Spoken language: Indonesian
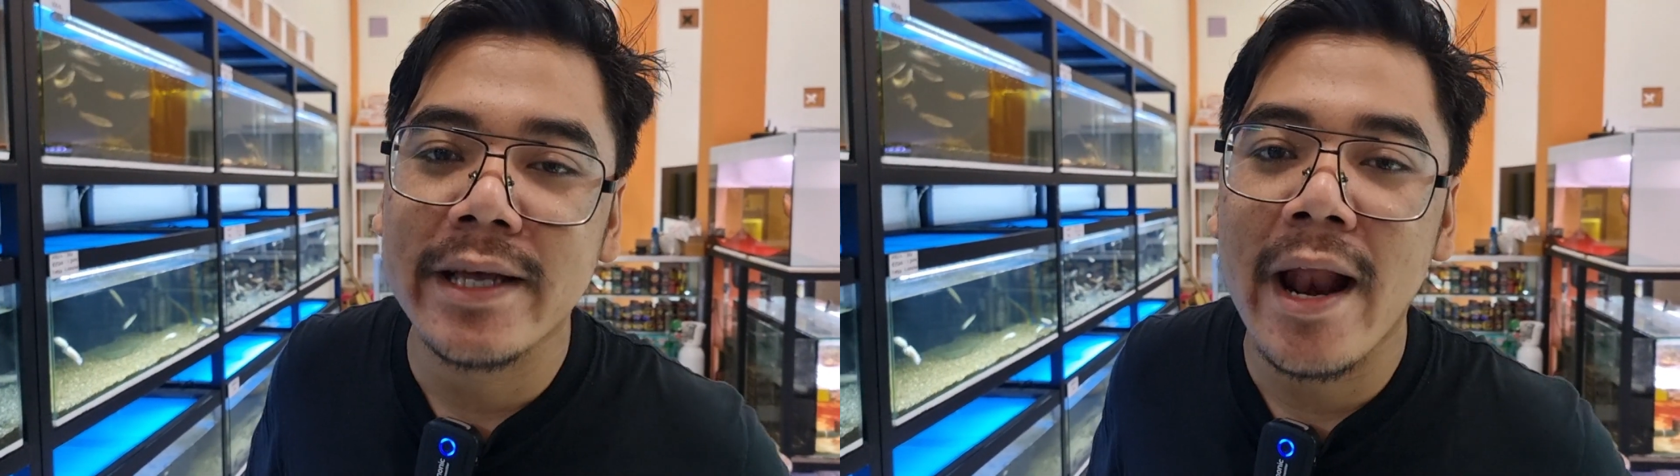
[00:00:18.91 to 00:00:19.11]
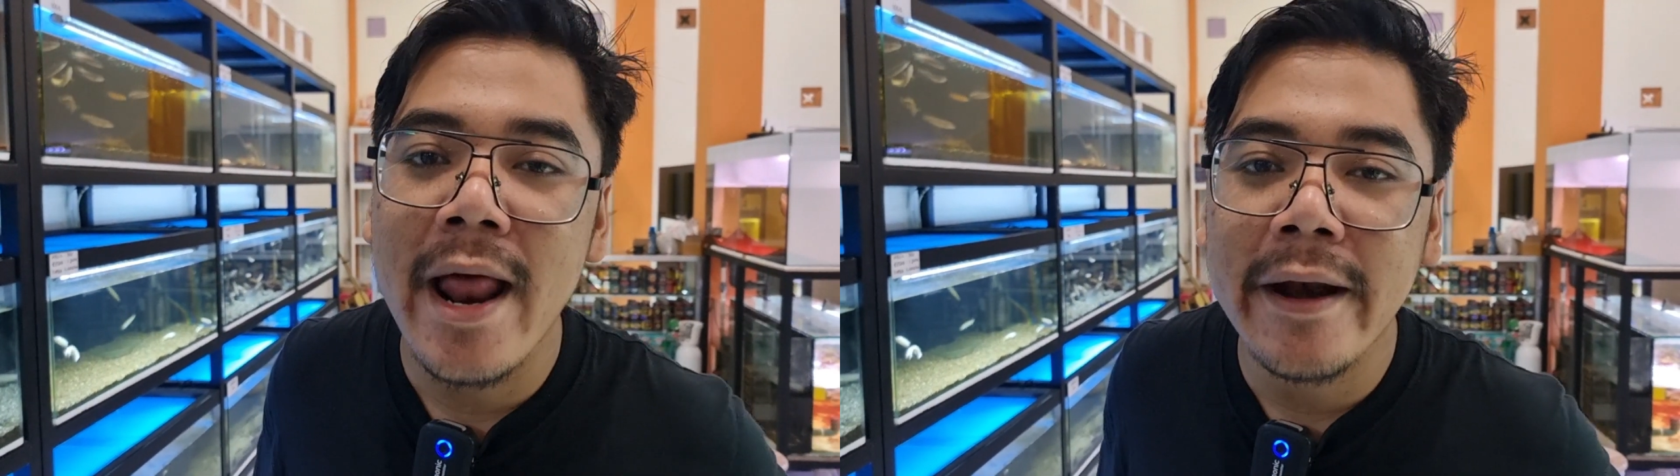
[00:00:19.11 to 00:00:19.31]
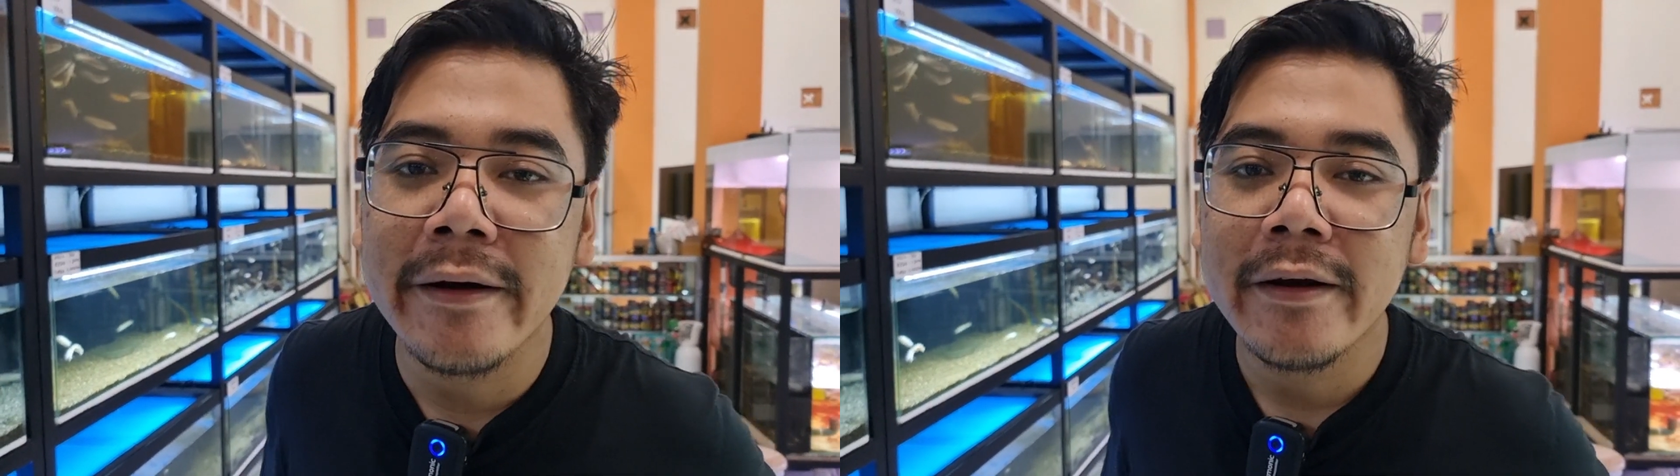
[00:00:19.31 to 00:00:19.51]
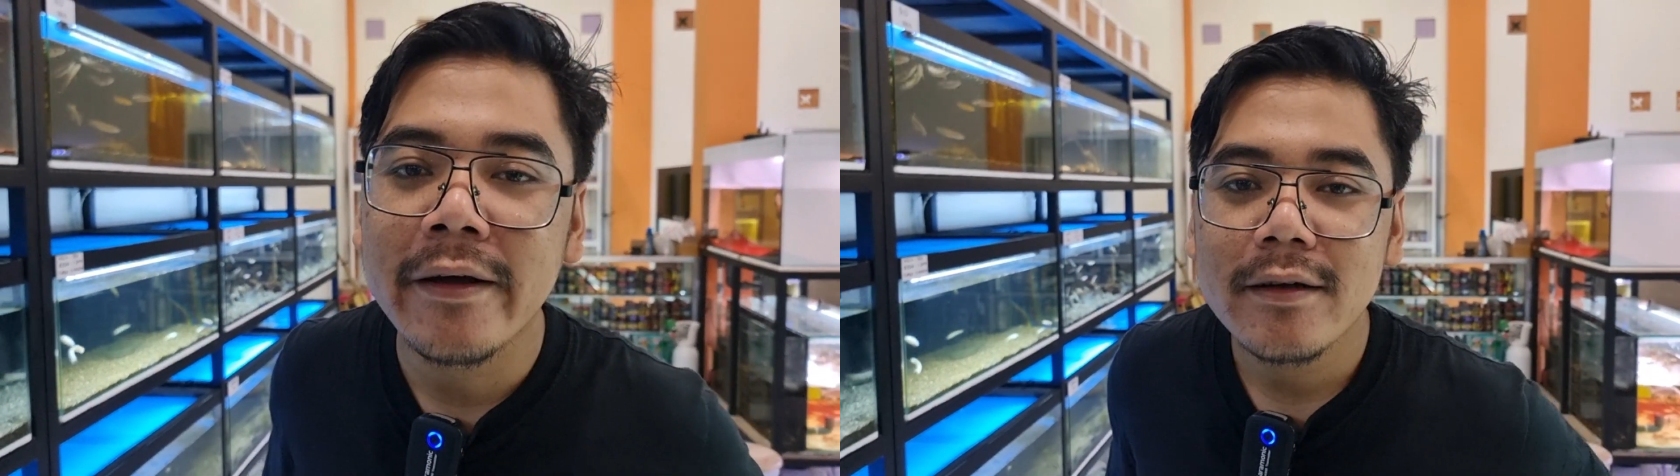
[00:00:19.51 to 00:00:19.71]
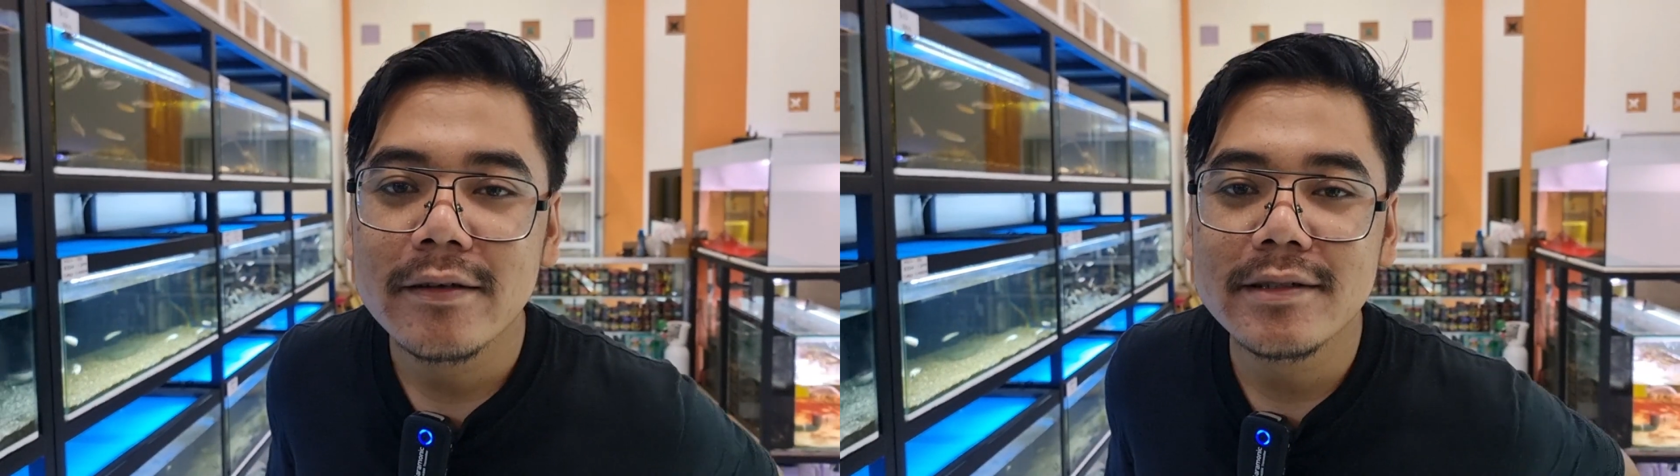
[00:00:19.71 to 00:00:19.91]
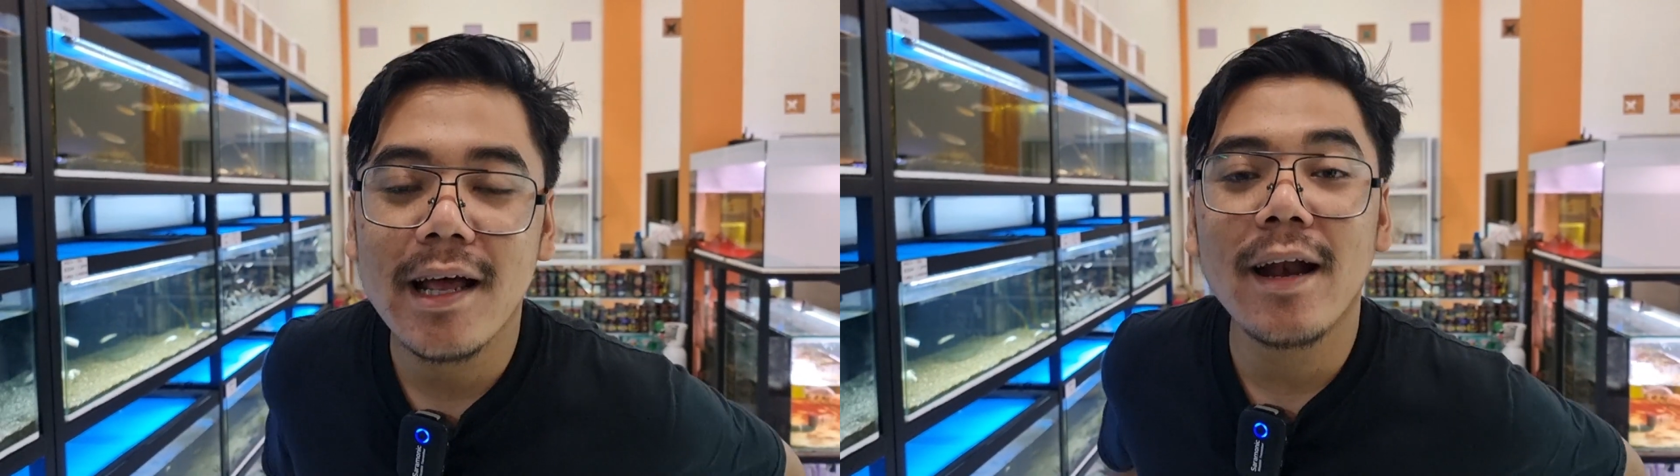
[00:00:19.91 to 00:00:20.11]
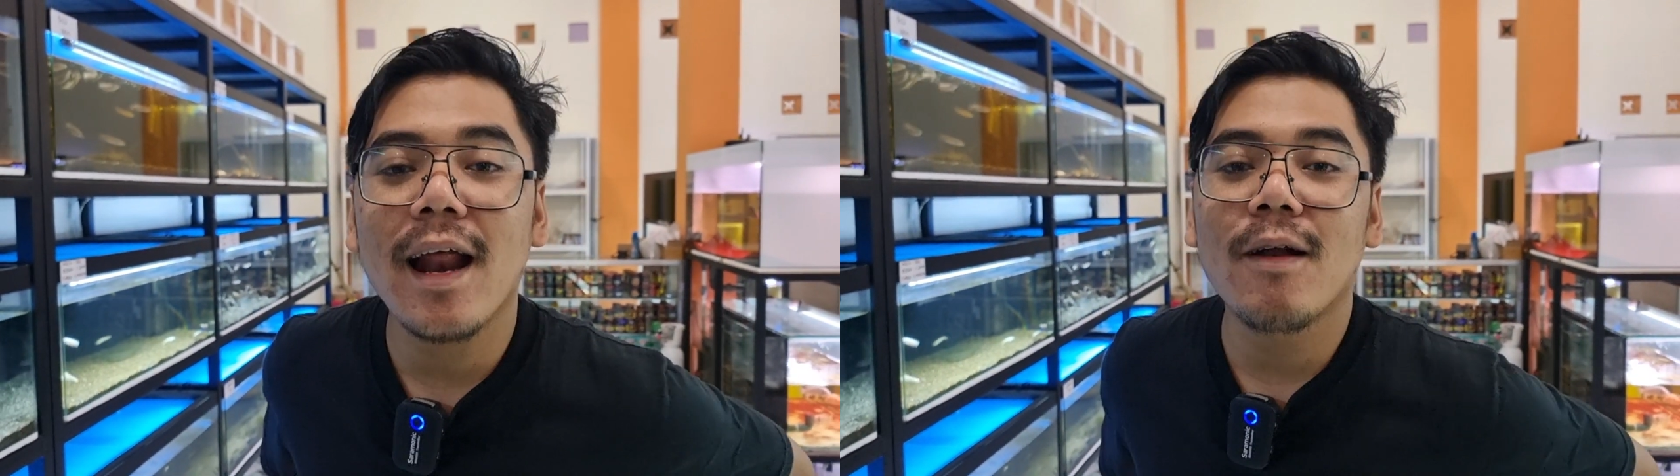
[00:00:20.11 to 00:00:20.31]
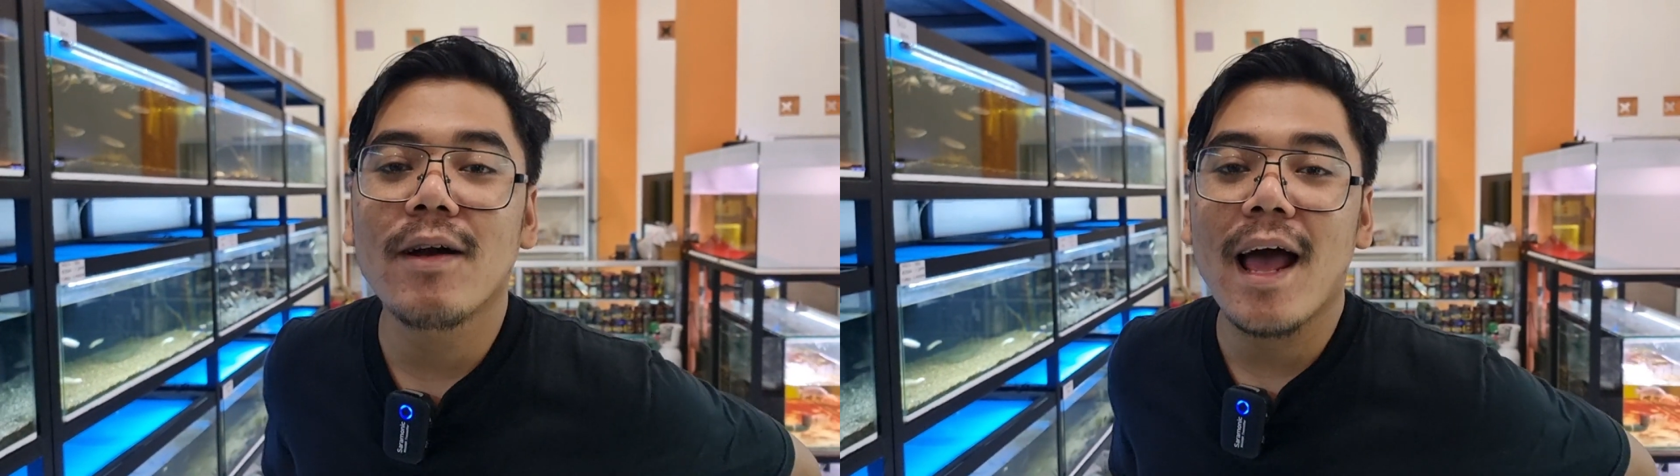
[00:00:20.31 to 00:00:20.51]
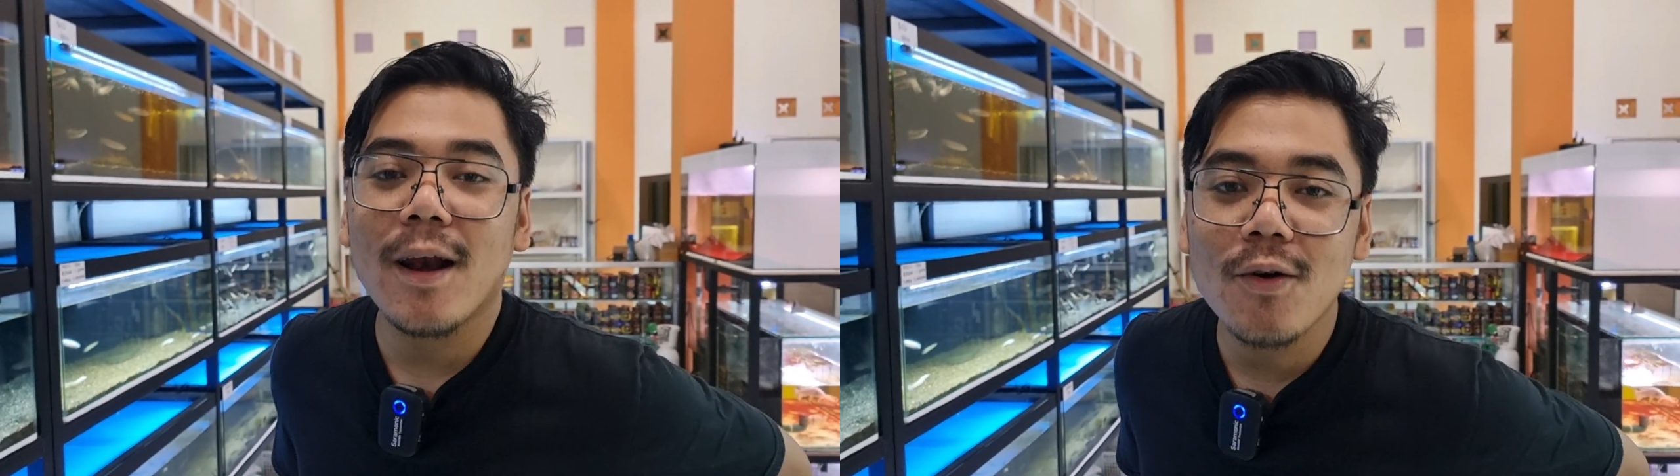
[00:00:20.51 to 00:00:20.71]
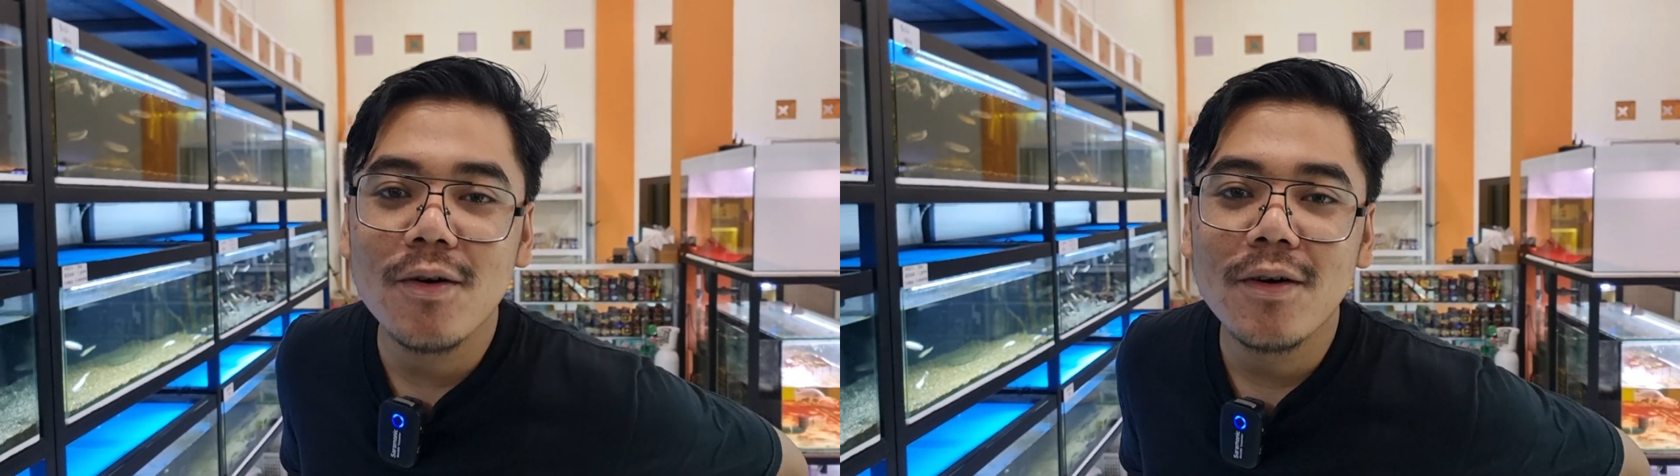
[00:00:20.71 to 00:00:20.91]
Jalan Jalan
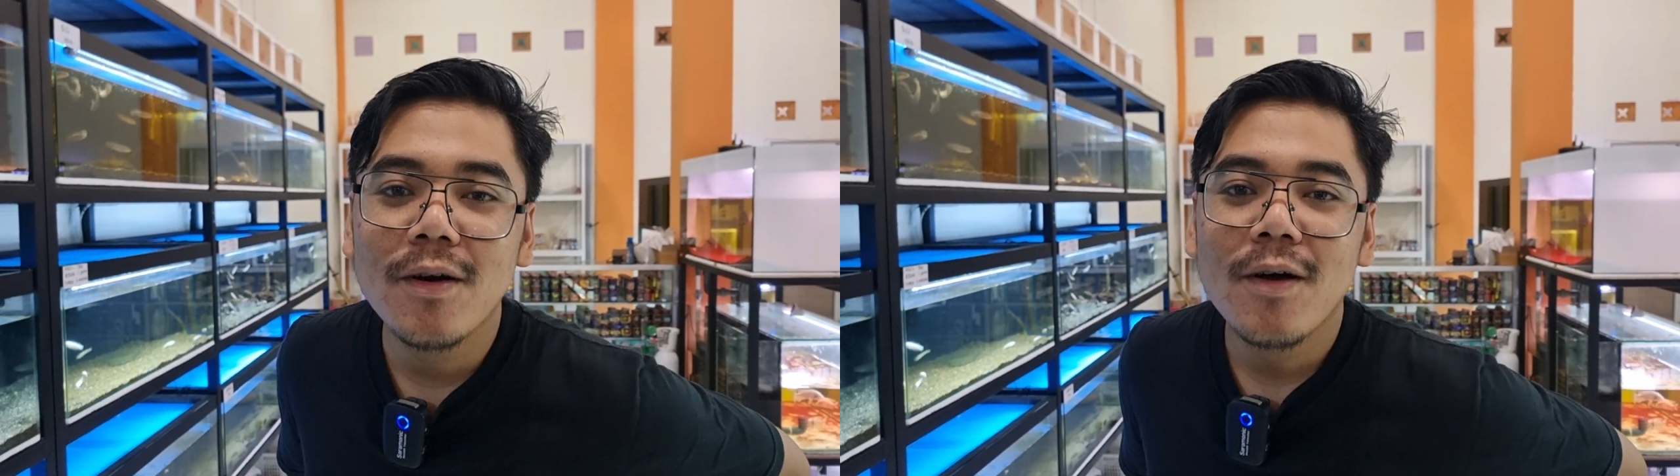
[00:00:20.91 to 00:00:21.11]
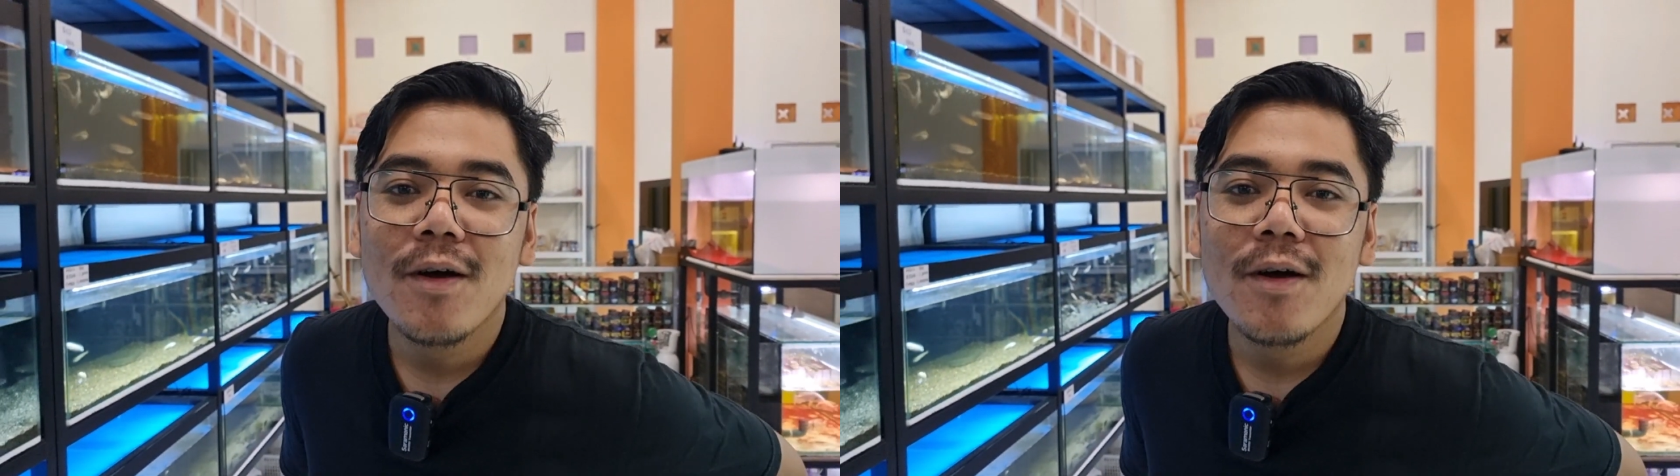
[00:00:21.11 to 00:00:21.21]
alun-alun